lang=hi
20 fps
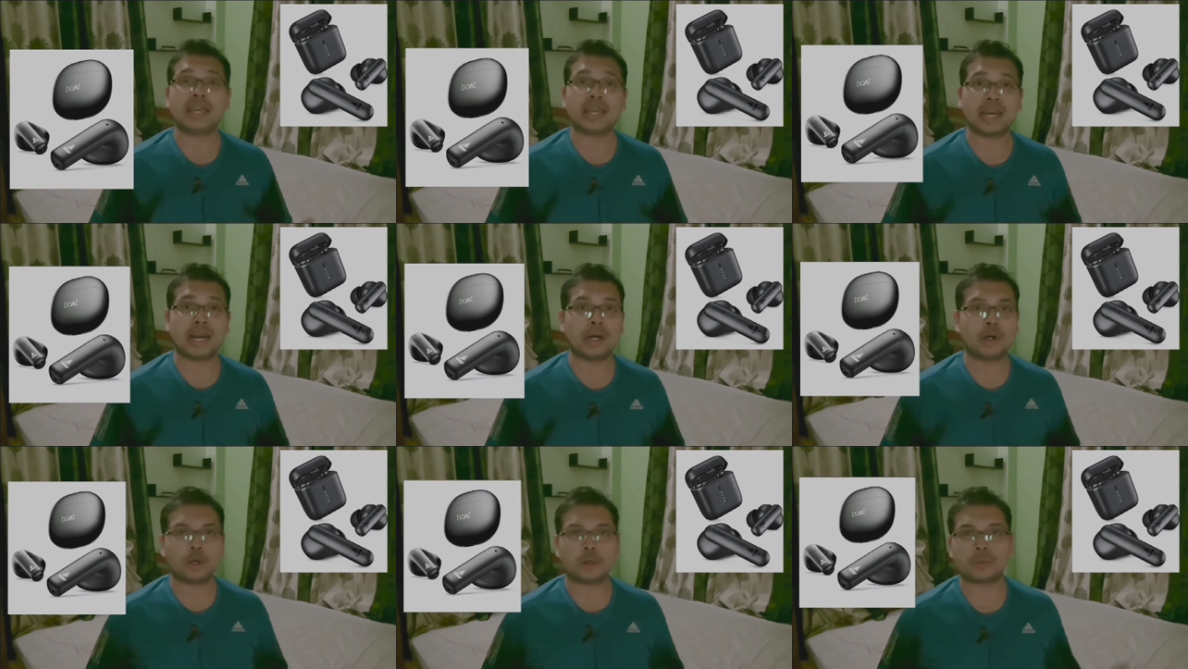
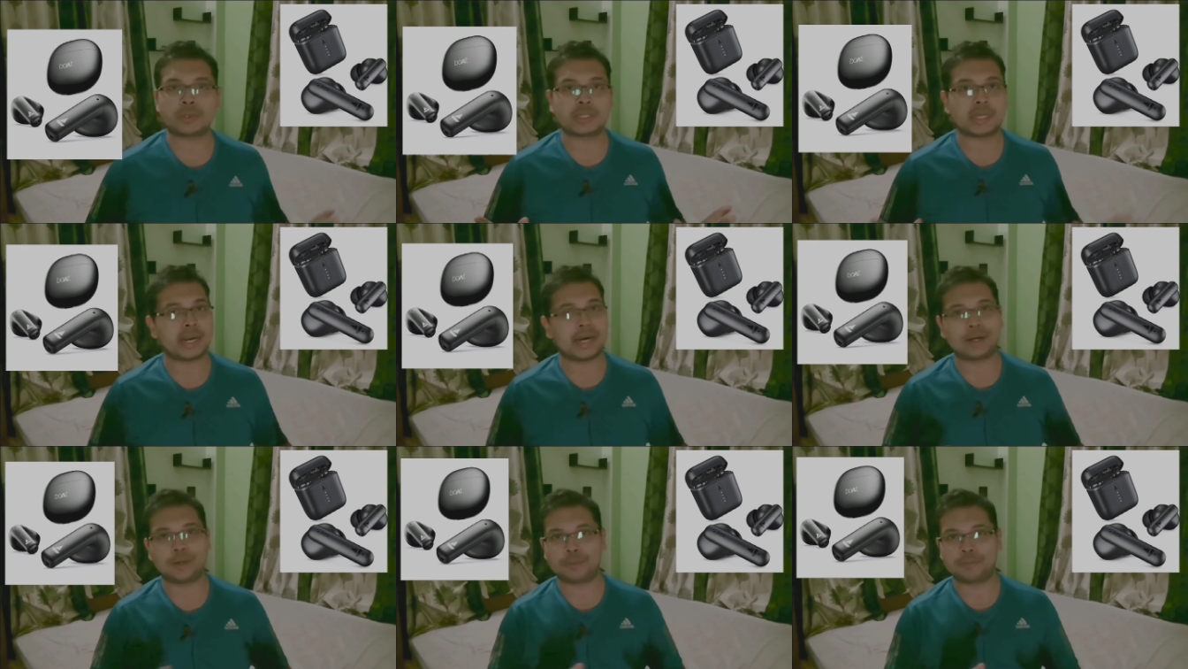एयर ड्रॉप्स
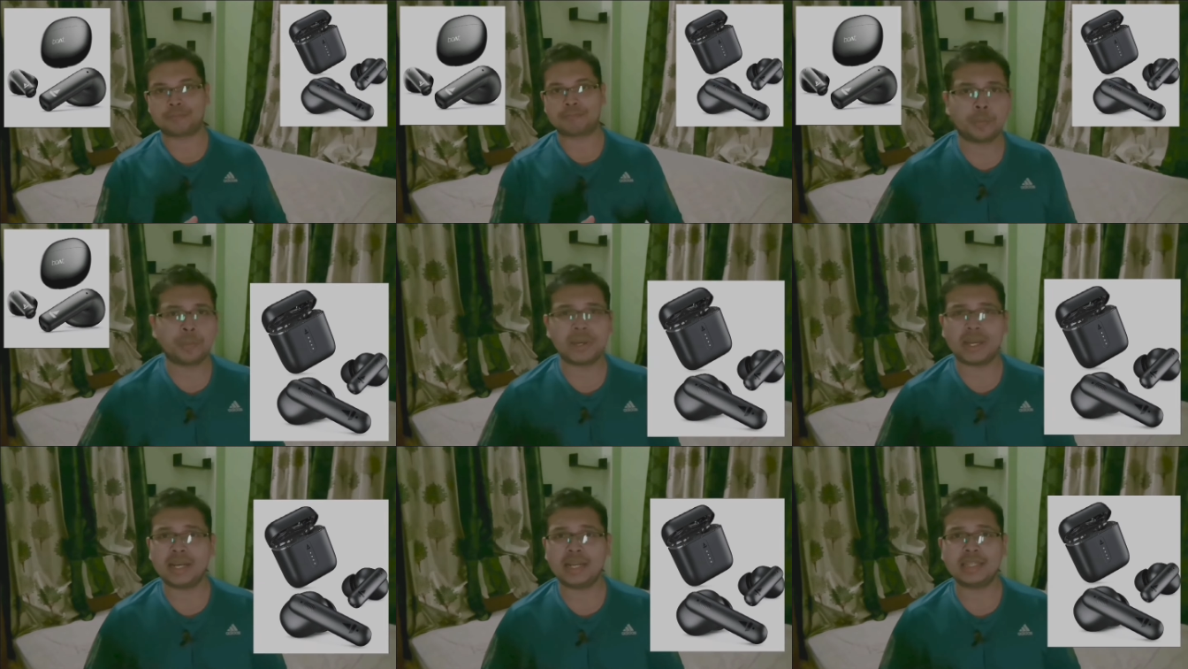एटम
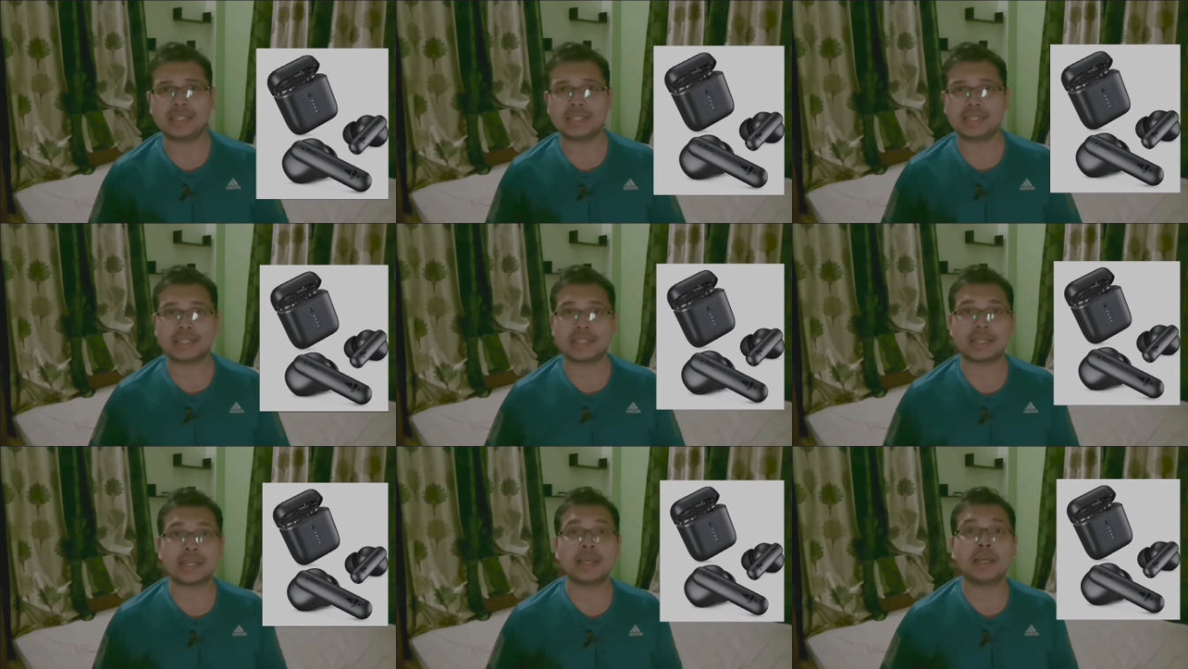तो पहले
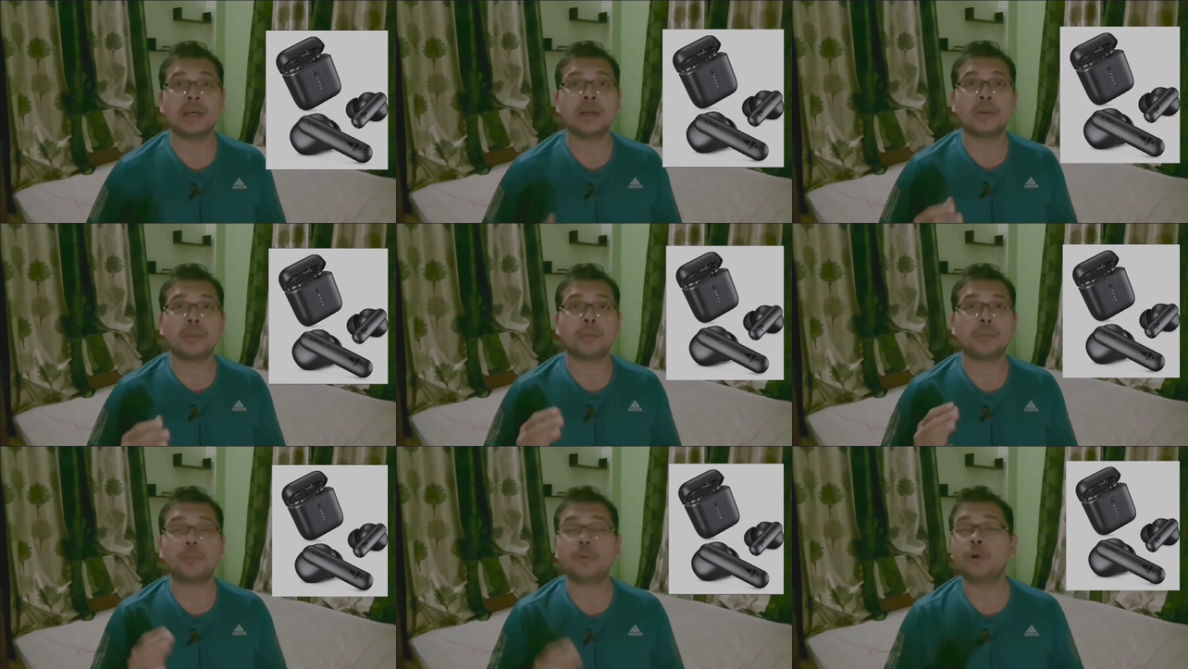चलते
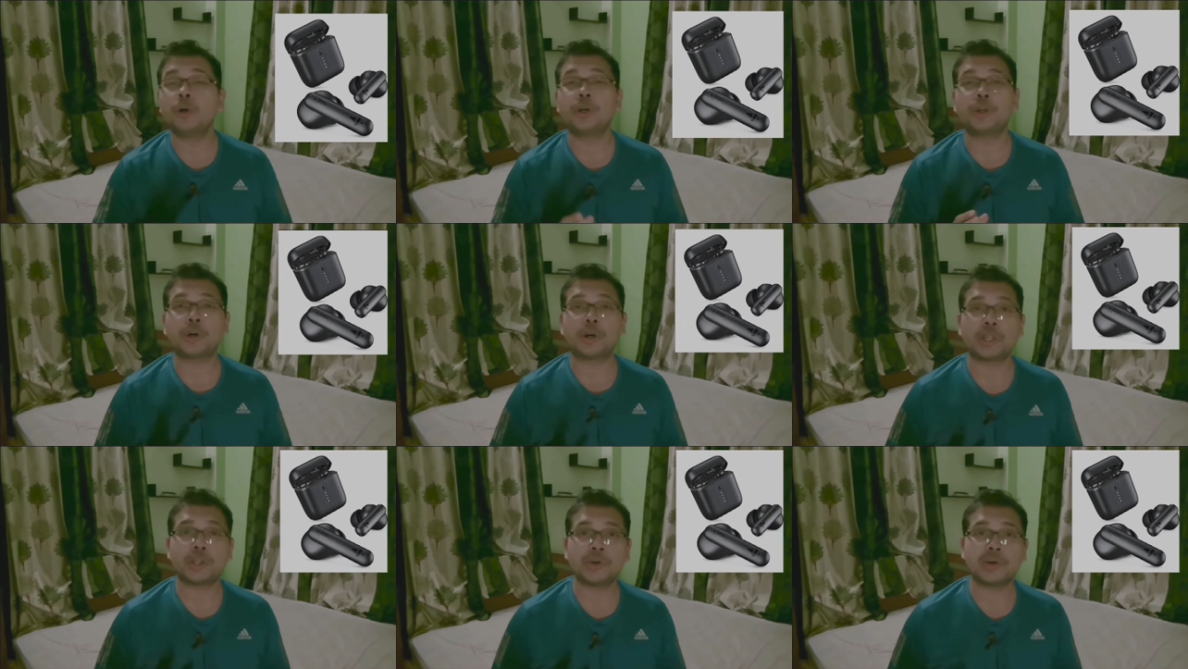हैं
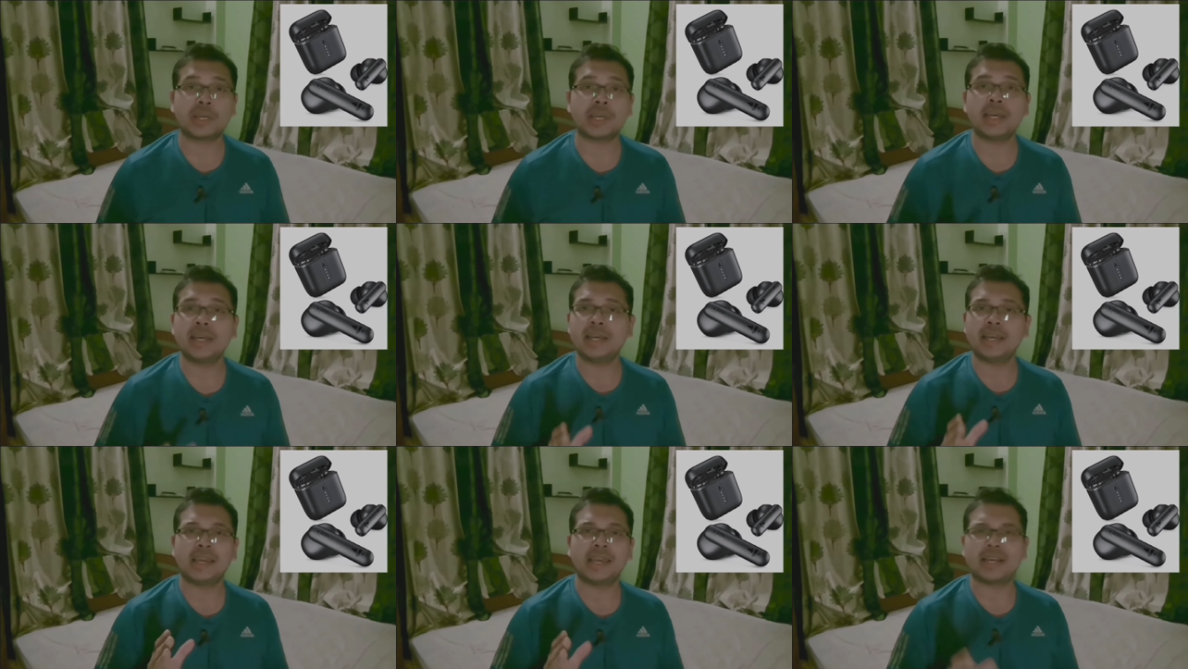बुल्ट ऑडियो के
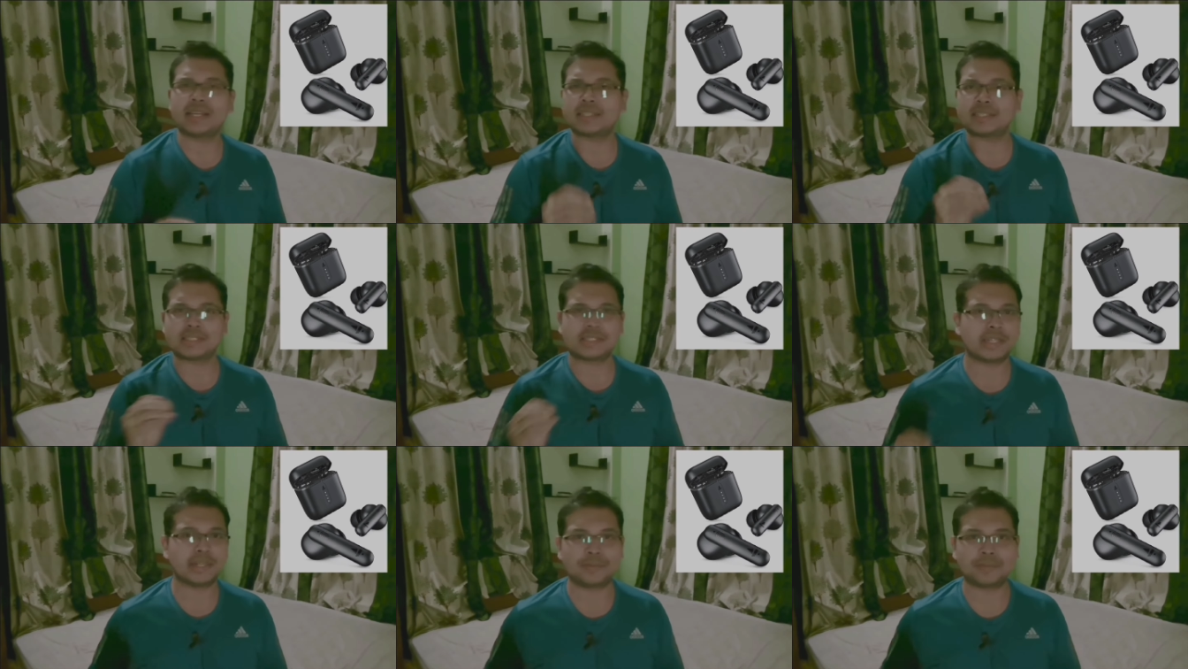
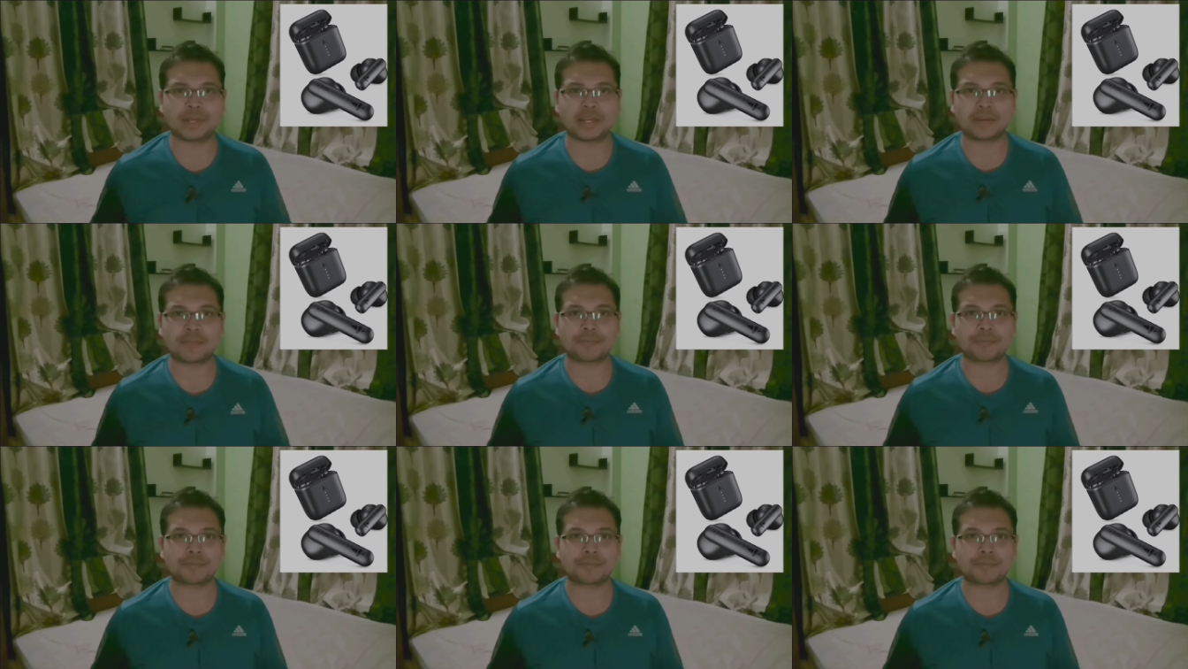एक्सटेंड में